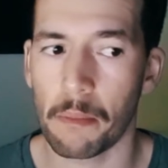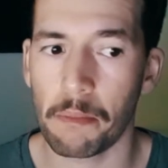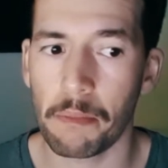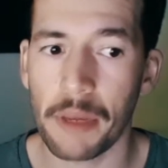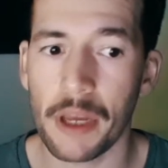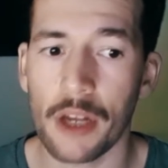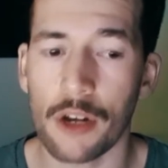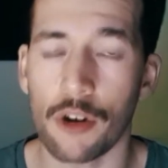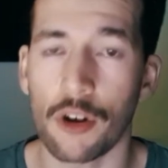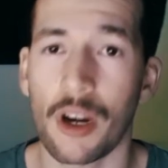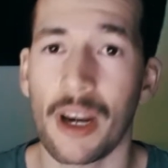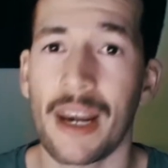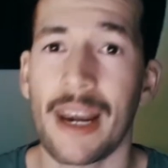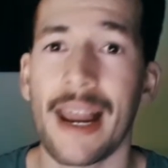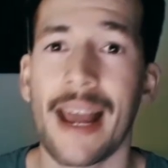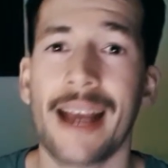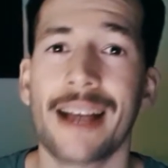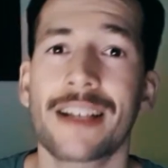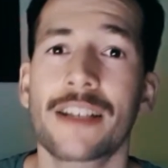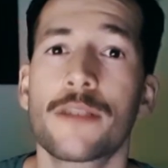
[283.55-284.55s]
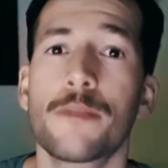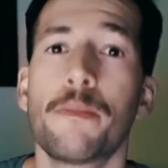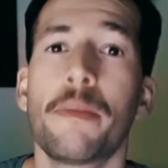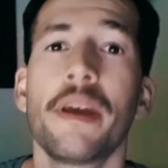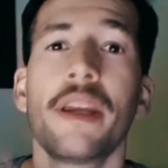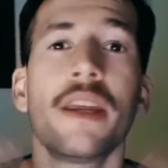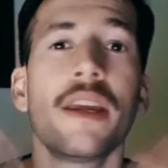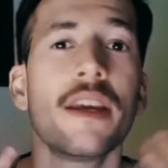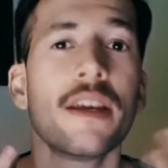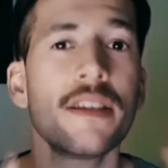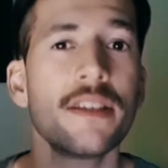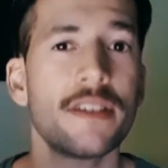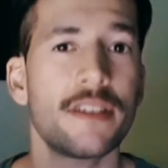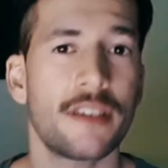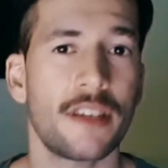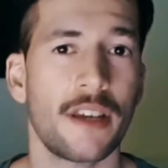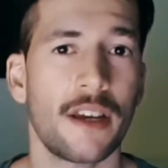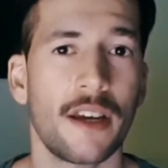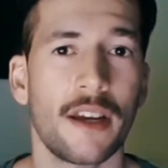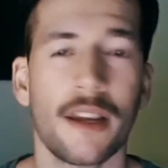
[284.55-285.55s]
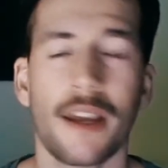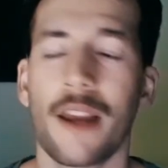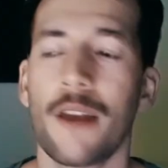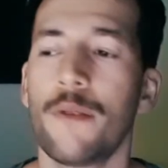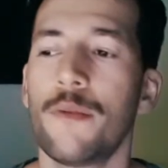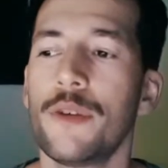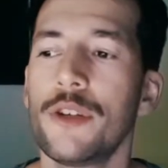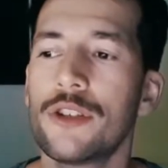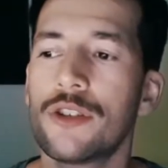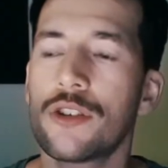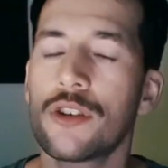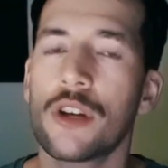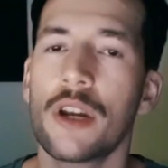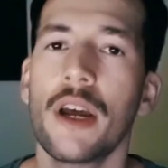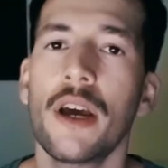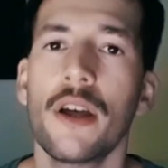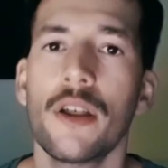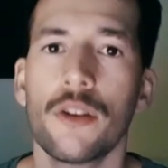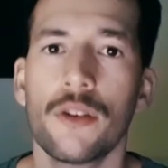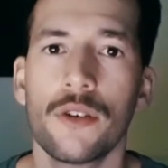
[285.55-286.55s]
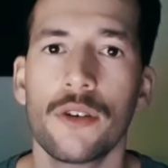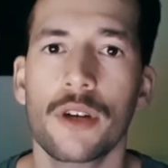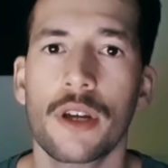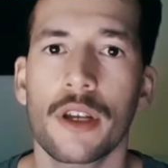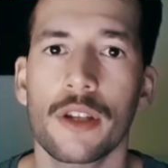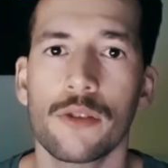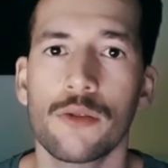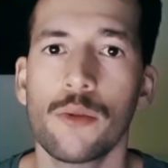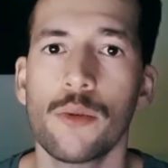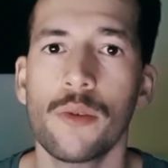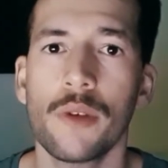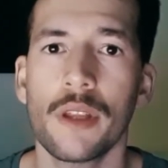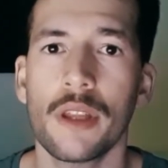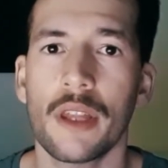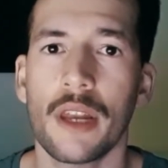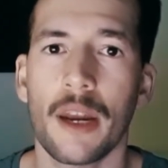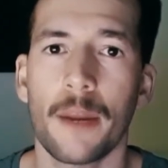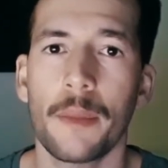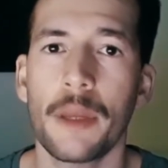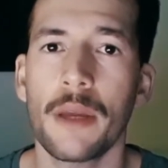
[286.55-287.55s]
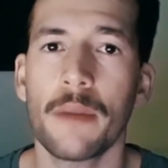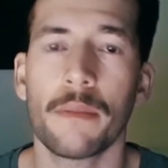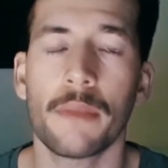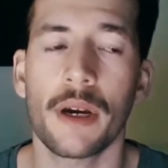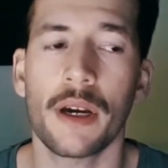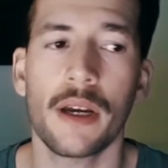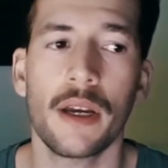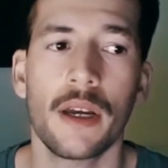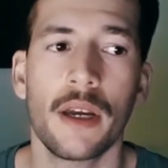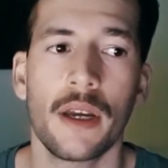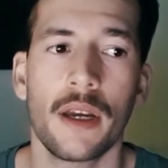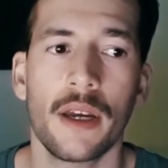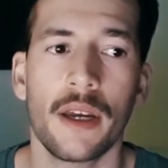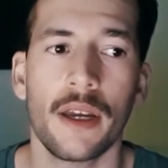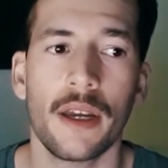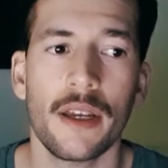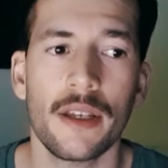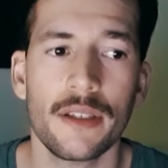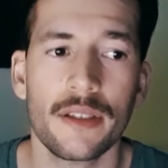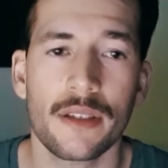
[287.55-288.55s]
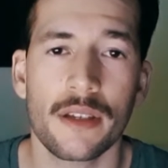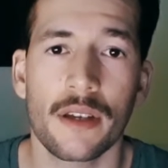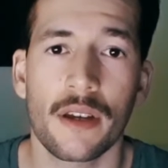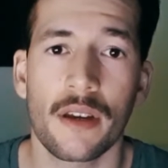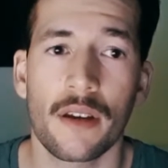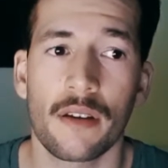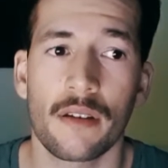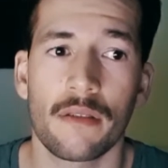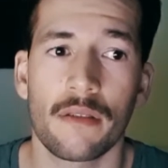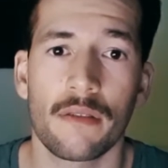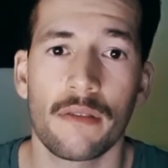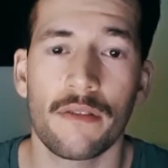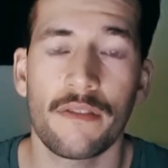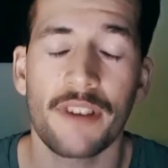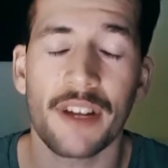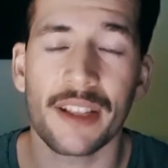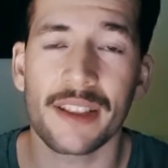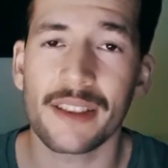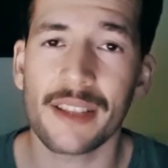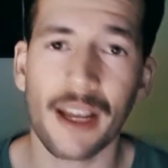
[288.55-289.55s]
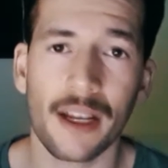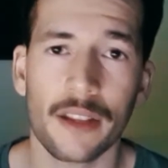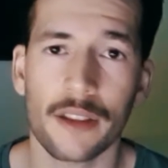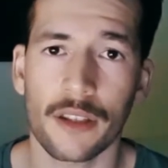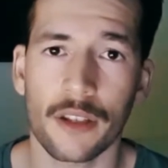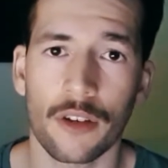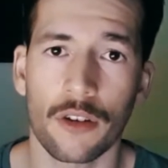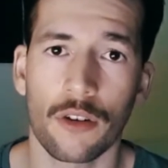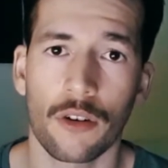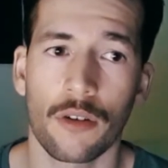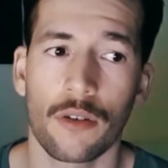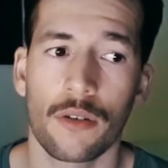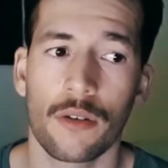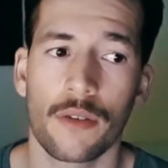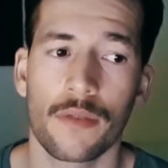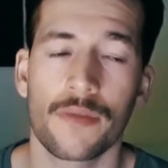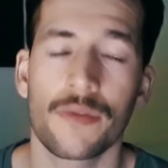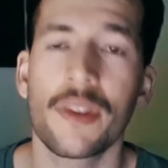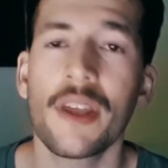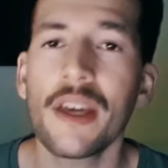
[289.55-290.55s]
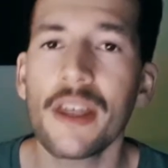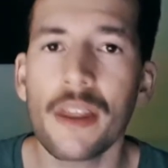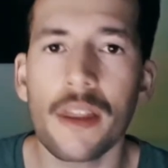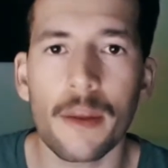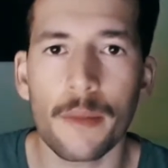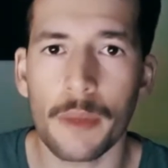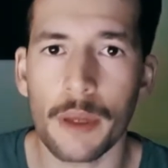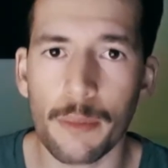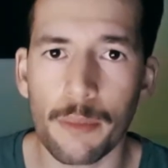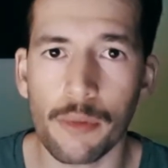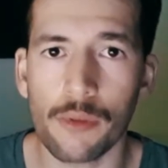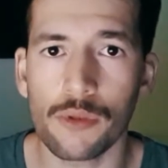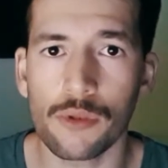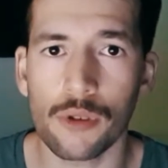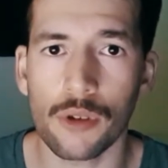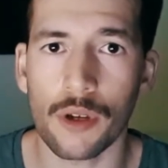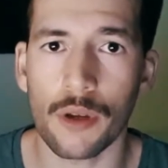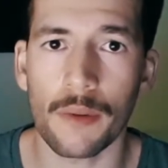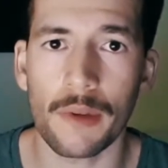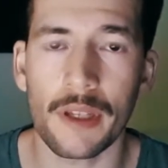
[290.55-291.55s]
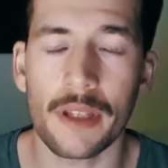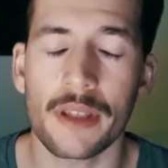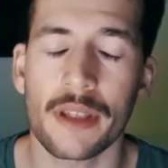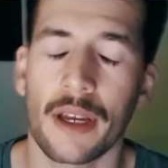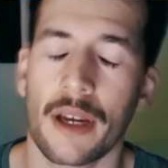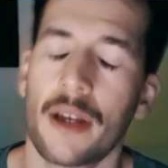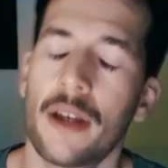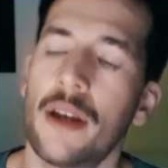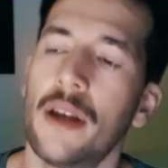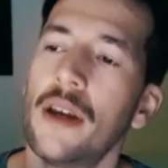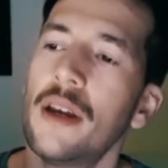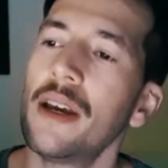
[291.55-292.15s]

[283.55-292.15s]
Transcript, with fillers: Pero la experiencia, el visionado que tuve de la misma, es fantástico desde mi punto de vista.